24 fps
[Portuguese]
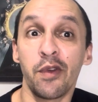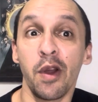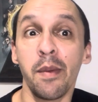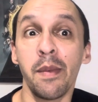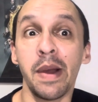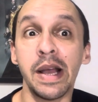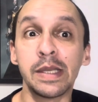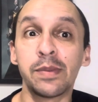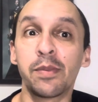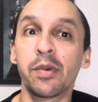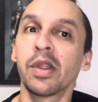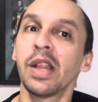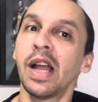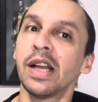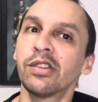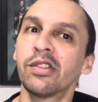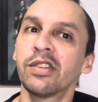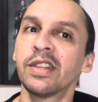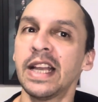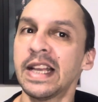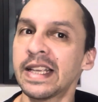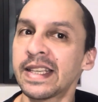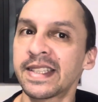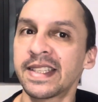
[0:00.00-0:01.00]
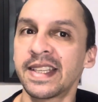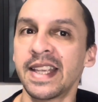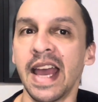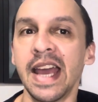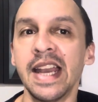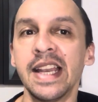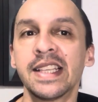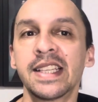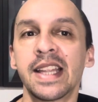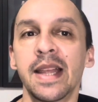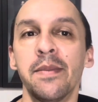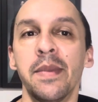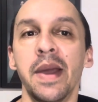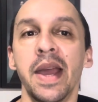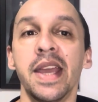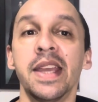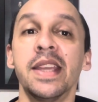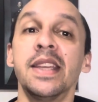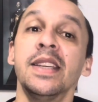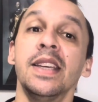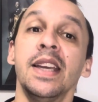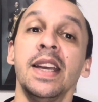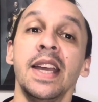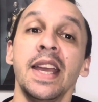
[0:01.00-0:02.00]
mais pro lado das séries
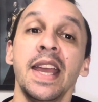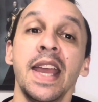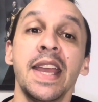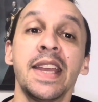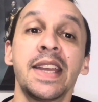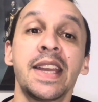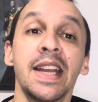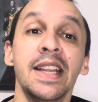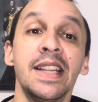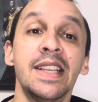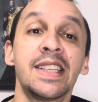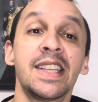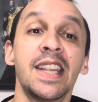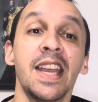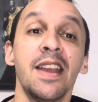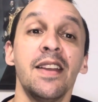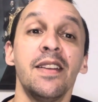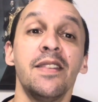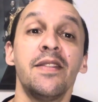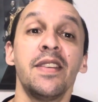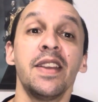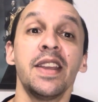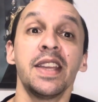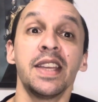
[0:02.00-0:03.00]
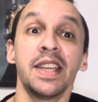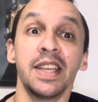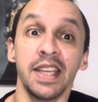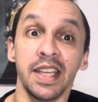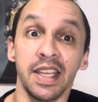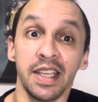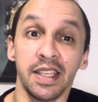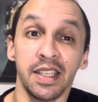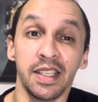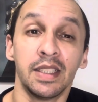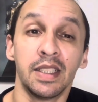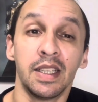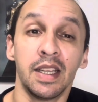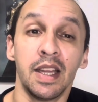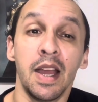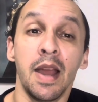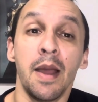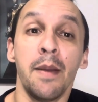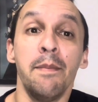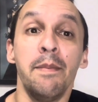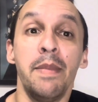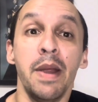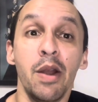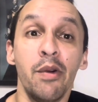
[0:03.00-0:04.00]
também, em que ele esteve em, em
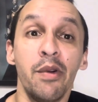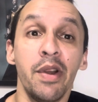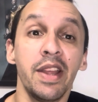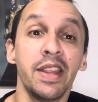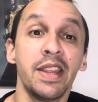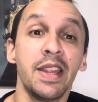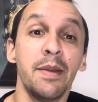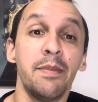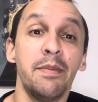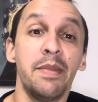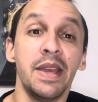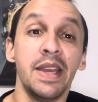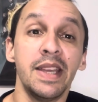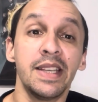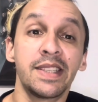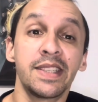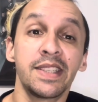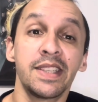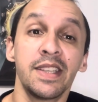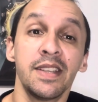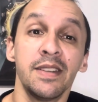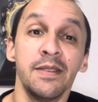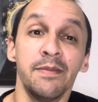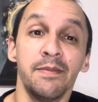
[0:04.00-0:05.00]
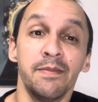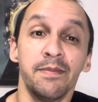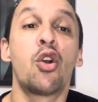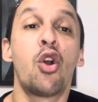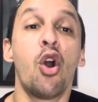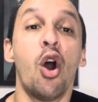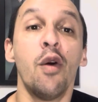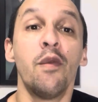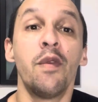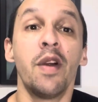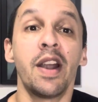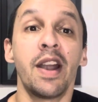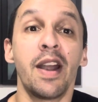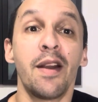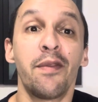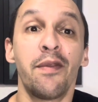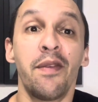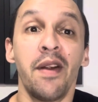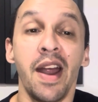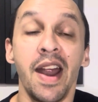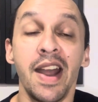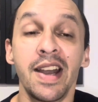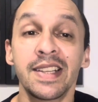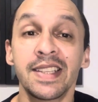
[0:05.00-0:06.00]
During the Beast, Cover
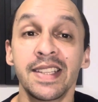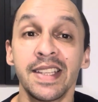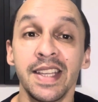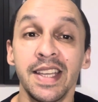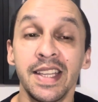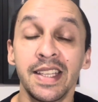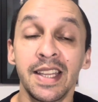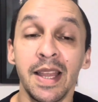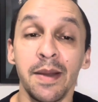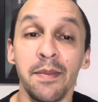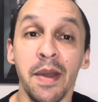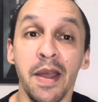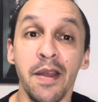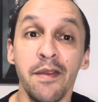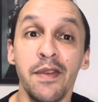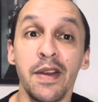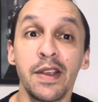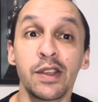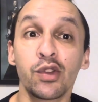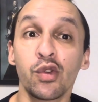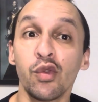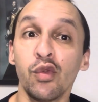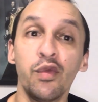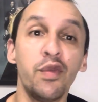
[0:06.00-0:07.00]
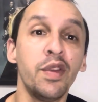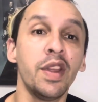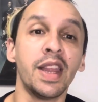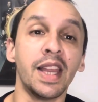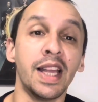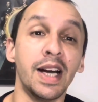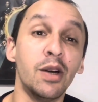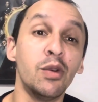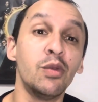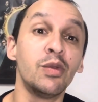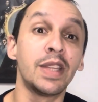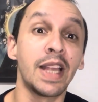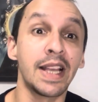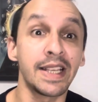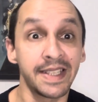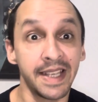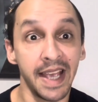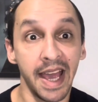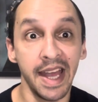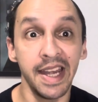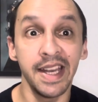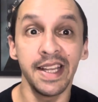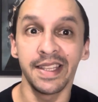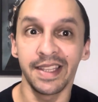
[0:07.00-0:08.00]
Affairs e também fez um vilão na
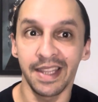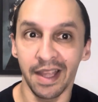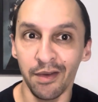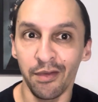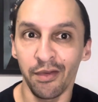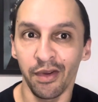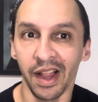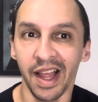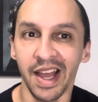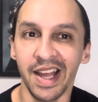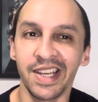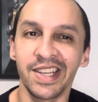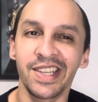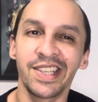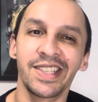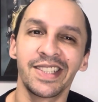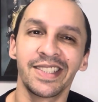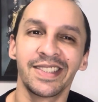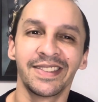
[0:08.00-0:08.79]
série The Flash